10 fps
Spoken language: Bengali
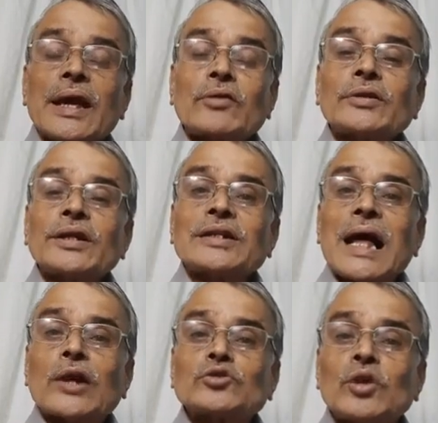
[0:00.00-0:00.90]
এখন এটা
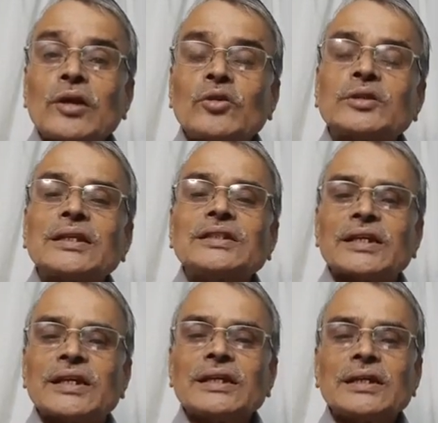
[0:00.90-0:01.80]
আলোচনা করতে
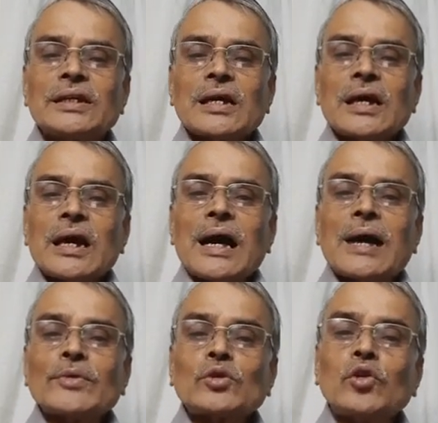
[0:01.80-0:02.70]
গিয়ে
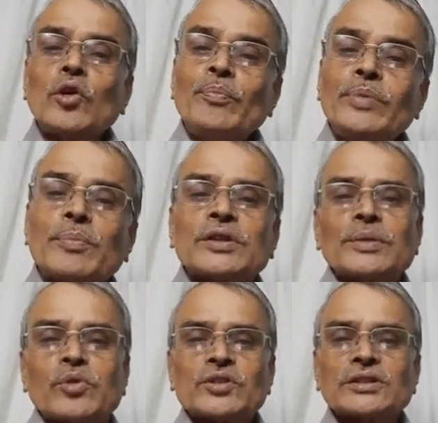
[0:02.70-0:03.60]
আমি খুব
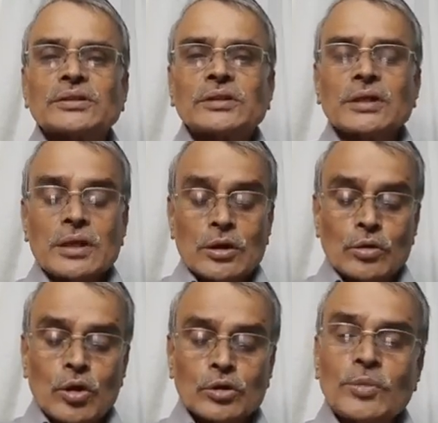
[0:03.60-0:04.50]
বিপদে পড়ছি
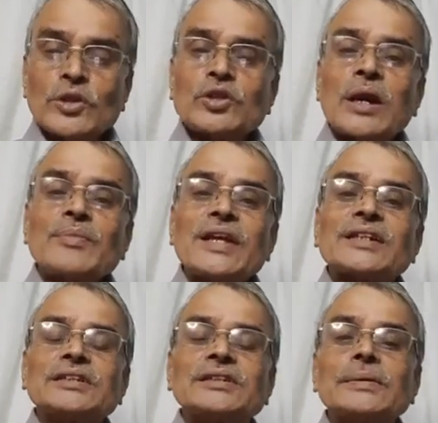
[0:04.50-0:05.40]
গত বছর আমি
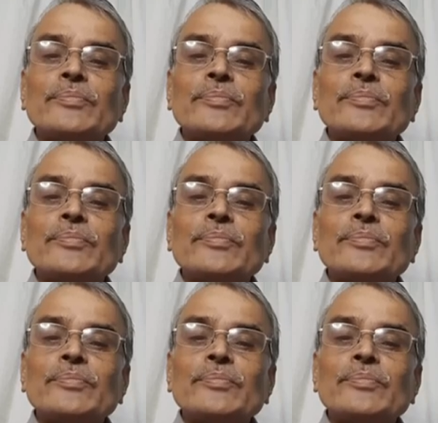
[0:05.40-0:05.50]
একটি